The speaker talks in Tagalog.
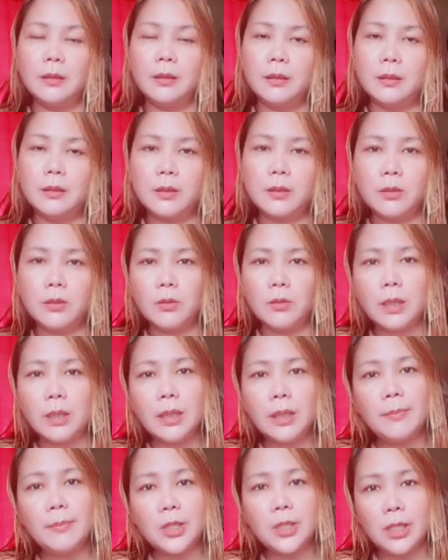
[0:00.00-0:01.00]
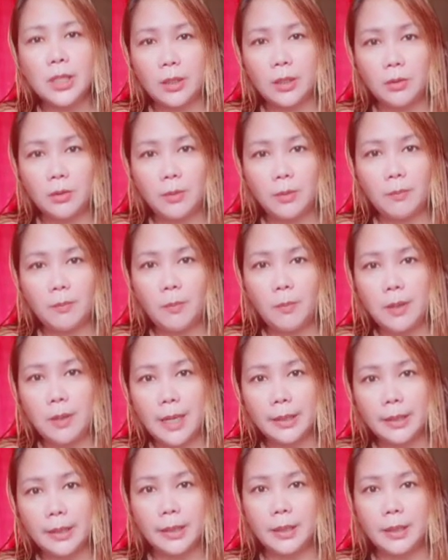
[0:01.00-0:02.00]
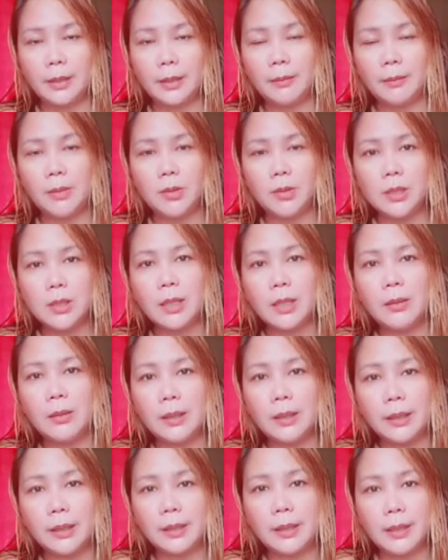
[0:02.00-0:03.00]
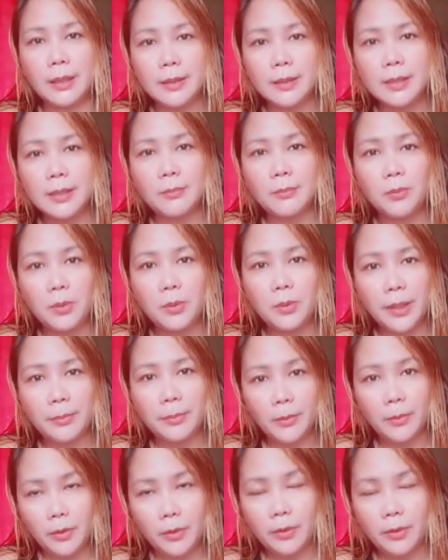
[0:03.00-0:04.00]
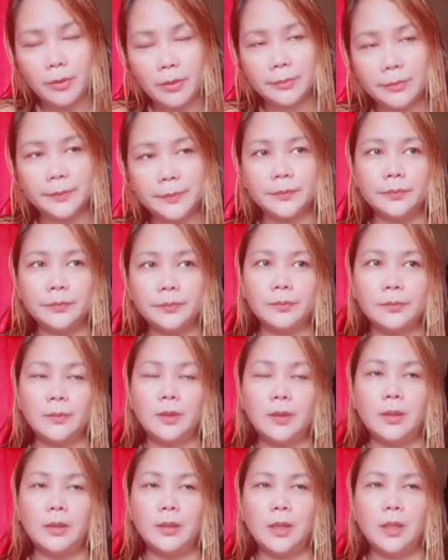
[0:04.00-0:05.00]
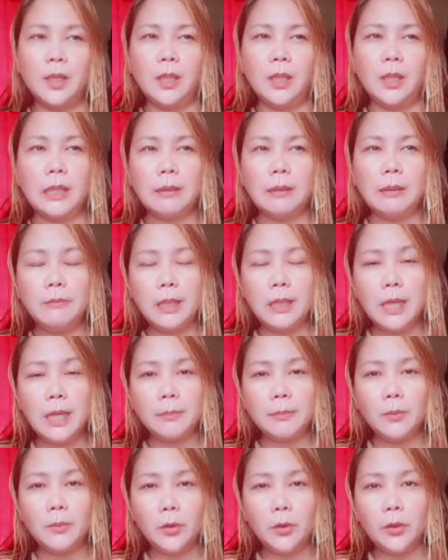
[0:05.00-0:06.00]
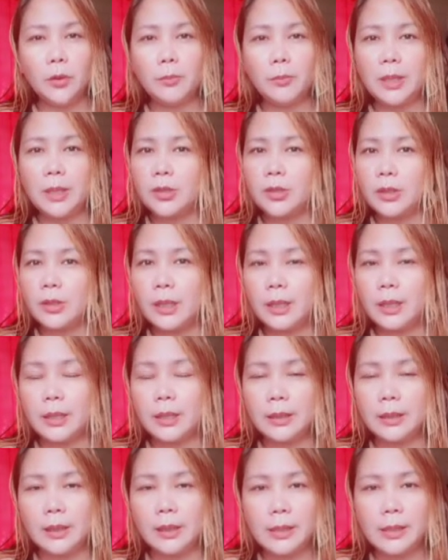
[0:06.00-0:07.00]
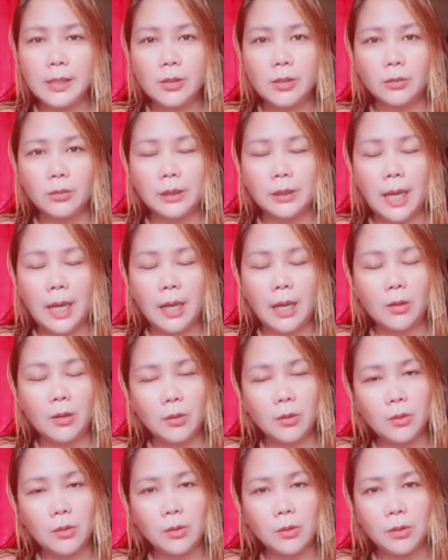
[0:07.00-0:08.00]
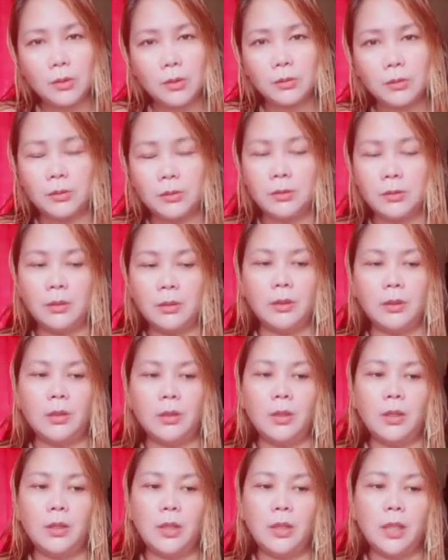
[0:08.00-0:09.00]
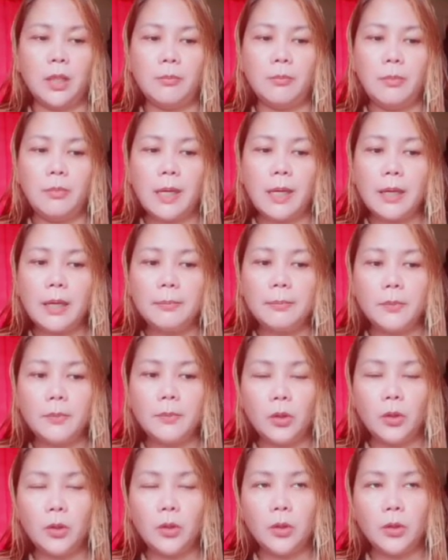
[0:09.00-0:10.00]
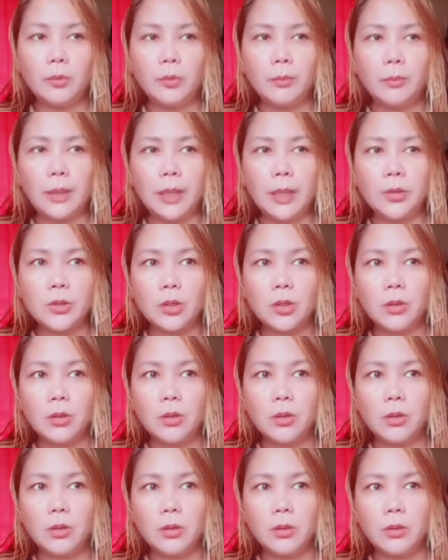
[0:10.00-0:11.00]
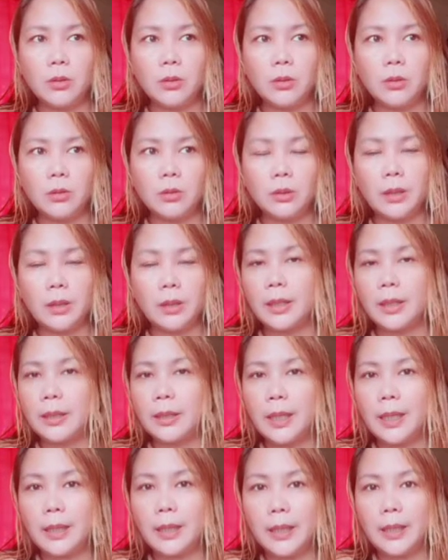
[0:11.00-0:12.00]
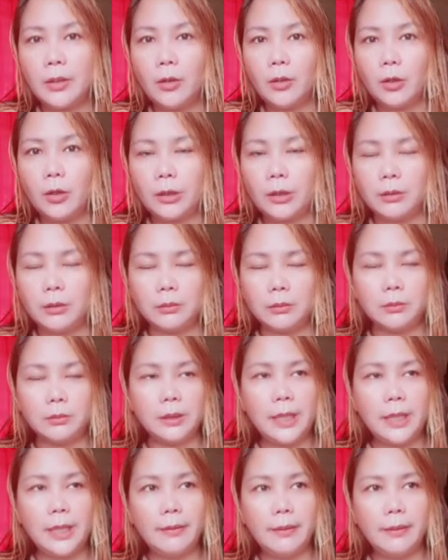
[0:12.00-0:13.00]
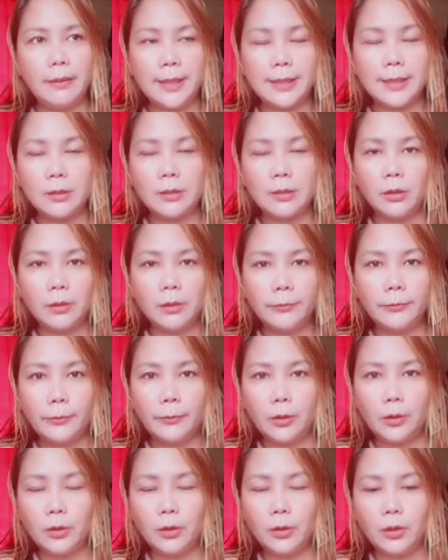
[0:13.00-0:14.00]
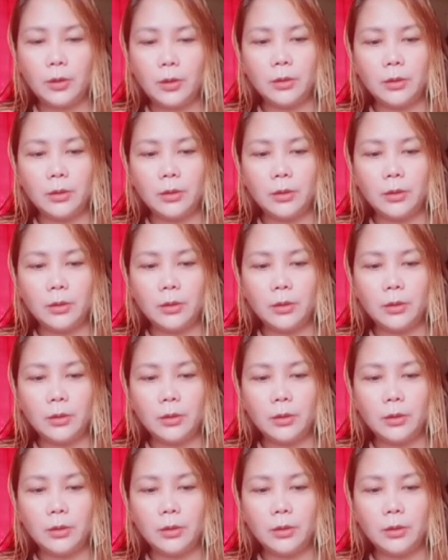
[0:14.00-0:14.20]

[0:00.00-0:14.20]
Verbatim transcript: So, wag ka masyado magbablog ng about sa nangyari sa buhay mo. I-vlog mo yung medyo na-interest yung tao. I-vlog mo yung medyo trending ngayon. Kunyari, Stolfo,